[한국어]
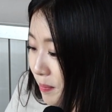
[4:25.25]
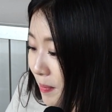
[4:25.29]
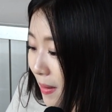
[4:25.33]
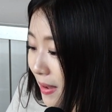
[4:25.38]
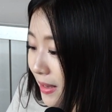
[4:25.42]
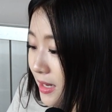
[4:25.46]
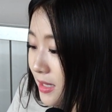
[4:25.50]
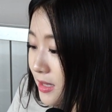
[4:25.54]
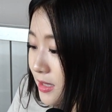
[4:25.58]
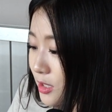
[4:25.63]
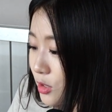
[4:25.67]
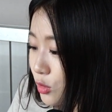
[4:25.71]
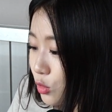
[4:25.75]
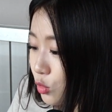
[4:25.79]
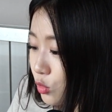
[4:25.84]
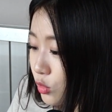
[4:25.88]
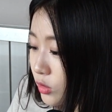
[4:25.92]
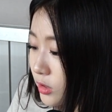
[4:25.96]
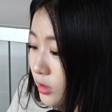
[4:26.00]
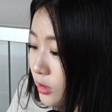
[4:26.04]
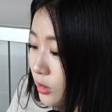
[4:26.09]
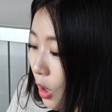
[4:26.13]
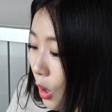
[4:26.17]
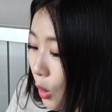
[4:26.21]
빠른
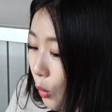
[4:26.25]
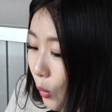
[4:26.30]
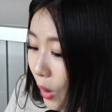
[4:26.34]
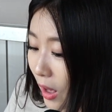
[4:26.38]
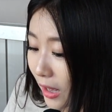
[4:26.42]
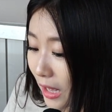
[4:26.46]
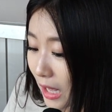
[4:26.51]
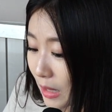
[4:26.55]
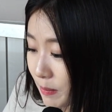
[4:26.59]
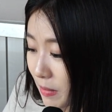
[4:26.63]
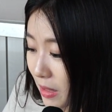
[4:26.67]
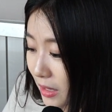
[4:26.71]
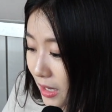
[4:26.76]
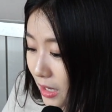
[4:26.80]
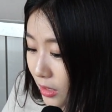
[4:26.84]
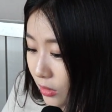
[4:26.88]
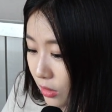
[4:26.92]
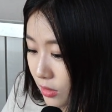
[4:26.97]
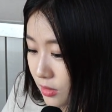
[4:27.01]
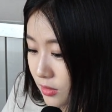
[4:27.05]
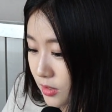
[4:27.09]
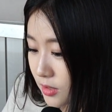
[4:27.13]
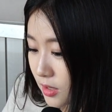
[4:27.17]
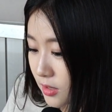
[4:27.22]
직구를 더 과감하게
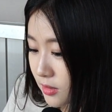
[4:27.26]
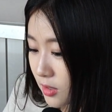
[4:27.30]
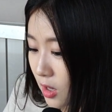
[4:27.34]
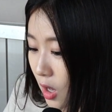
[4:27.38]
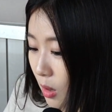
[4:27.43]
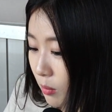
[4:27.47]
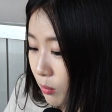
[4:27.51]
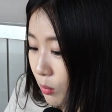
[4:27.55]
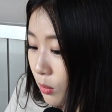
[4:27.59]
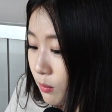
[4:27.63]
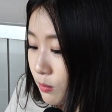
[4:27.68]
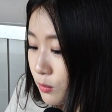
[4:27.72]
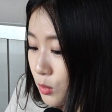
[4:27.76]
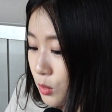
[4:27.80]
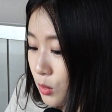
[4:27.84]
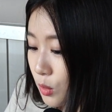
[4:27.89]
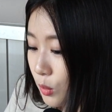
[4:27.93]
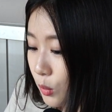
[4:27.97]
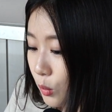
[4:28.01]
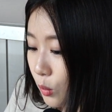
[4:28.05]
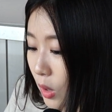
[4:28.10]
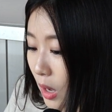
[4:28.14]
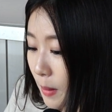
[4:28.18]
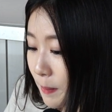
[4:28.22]
던져서
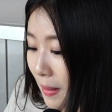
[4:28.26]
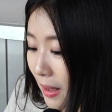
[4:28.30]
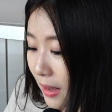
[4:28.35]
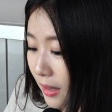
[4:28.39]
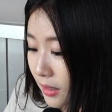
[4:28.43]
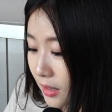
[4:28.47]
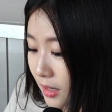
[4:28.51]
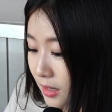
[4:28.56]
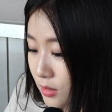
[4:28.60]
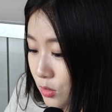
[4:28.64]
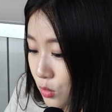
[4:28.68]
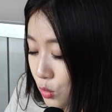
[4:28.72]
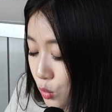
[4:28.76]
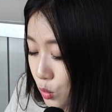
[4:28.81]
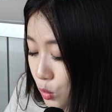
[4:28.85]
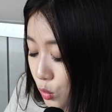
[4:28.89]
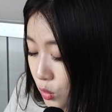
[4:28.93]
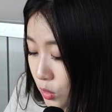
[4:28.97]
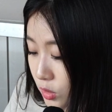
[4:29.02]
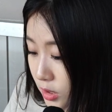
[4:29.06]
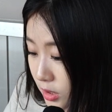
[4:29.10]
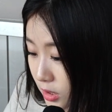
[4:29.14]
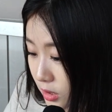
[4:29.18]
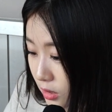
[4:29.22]
몸쪽과
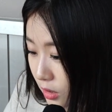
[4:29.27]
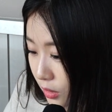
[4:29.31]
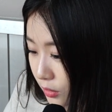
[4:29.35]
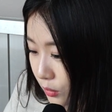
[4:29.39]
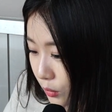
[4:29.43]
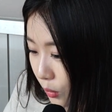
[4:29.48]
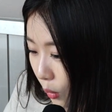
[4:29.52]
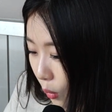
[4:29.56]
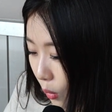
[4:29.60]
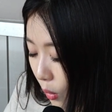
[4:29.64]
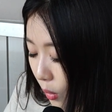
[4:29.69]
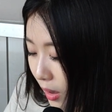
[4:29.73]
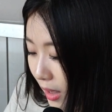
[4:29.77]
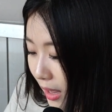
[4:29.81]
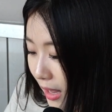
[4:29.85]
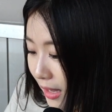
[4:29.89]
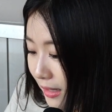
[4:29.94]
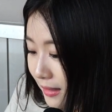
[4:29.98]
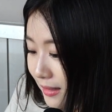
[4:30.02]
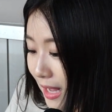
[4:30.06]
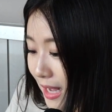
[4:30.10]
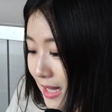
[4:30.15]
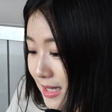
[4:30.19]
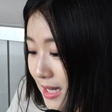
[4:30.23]
바깥쪽으로 찔렀고
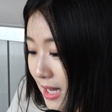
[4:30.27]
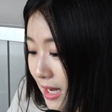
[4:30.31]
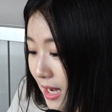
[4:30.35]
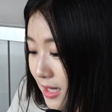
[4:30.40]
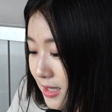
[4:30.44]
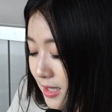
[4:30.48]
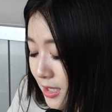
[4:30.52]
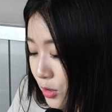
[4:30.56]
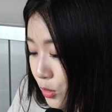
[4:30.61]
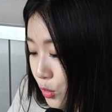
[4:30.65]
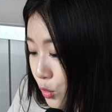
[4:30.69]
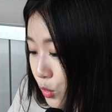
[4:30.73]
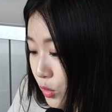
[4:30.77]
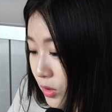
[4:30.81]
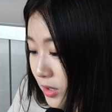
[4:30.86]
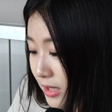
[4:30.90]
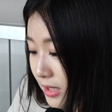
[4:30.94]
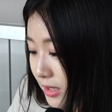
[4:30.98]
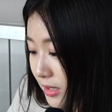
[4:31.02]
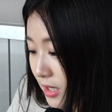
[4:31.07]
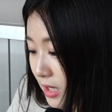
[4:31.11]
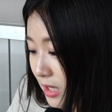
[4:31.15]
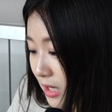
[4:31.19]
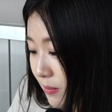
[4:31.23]
타자가 직구를
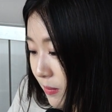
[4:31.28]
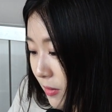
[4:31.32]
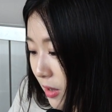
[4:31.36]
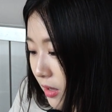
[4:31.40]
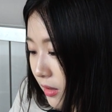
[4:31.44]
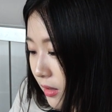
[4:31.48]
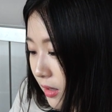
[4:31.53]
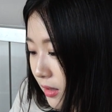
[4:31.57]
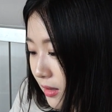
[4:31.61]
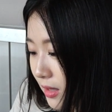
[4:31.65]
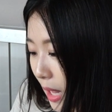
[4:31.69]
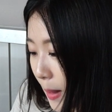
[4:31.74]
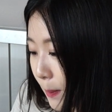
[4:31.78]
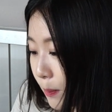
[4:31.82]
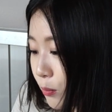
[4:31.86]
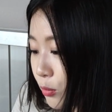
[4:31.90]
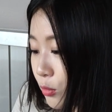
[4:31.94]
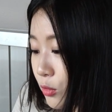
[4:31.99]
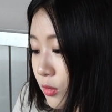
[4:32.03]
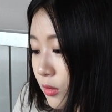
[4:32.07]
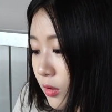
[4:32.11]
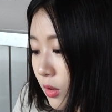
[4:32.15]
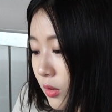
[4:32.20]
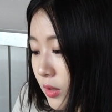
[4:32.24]
기다리면
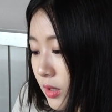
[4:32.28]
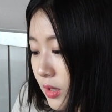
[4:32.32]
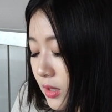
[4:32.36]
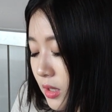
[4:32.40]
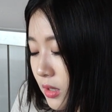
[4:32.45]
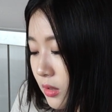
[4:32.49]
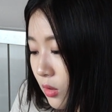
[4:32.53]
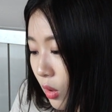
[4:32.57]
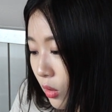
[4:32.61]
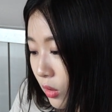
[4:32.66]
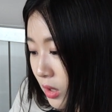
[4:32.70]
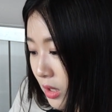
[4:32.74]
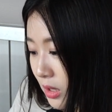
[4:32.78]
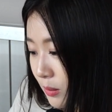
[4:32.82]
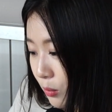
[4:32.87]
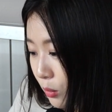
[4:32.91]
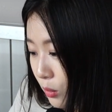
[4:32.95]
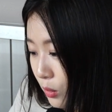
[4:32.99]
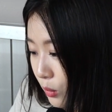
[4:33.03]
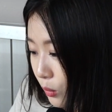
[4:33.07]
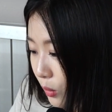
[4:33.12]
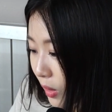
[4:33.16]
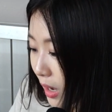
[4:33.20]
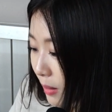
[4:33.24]
나풀거리는
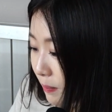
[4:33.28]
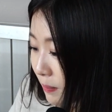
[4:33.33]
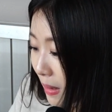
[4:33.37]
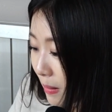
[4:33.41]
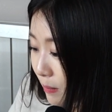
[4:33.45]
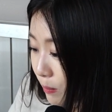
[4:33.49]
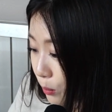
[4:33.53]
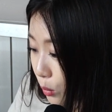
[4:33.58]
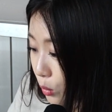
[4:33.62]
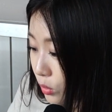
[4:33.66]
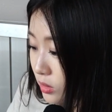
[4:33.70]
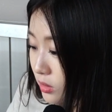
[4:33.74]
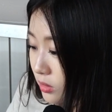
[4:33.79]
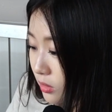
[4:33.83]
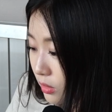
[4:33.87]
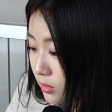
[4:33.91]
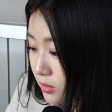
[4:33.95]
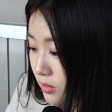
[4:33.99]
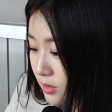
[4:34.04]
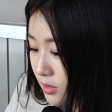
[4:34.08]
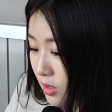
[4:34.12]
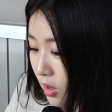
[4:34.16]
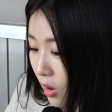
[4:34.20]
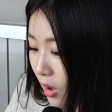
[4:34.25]
너크볼과 판볼을
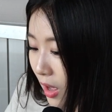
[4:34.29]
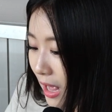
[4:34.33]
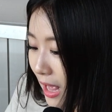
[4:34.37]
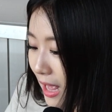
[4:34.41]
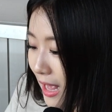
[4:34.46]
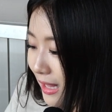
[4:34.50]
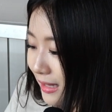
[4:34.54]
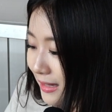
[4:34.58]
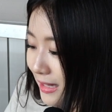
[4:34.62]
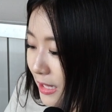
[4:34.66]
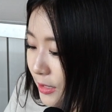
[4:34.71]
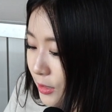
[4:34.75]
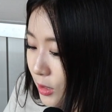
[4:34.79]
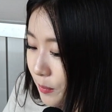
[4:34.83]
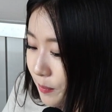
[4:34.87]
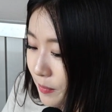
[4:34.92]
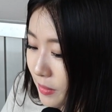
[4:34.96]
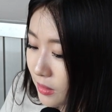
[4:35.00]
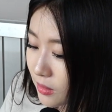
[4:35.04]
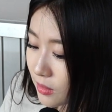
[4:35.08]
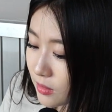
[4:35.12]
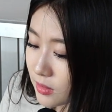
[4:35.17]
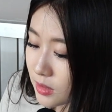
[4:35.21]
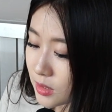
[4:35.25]
던져 타격
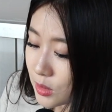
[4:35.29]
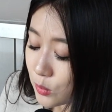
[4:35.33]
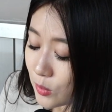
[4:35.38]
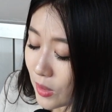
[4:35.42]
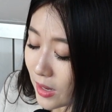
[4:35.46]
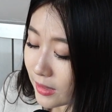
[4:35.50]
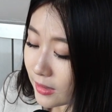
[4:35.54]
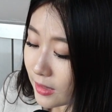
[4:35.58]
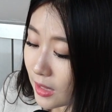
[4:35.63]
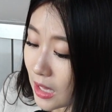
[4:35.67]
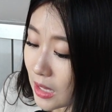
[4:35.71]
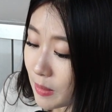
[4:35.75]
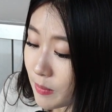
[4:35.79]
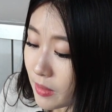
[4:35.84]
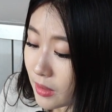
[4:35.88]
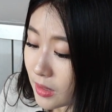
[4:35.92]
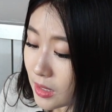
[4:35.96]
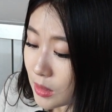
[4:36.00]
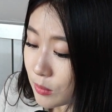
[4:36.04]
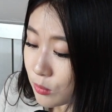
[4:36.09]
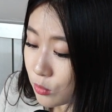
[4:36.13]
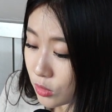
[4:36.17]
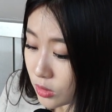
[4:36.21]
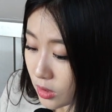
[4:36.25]
밸런스와
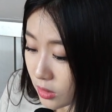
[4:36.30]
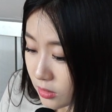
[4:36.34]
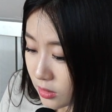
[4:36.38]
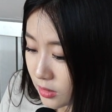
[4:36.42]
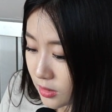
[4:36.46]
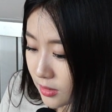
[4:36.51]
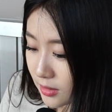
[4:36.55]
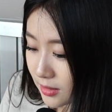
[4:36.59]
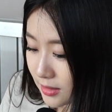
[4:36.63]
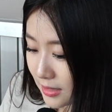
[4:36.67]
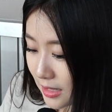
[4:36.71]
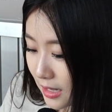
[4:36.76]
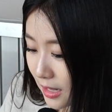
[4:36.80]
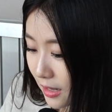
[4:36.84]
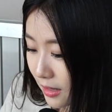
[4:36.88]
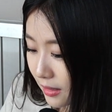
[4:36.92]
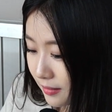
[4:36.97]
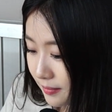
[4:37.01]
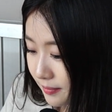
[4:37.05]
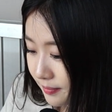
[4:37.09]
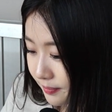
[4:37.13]
타이밍을 무너뜨렸다.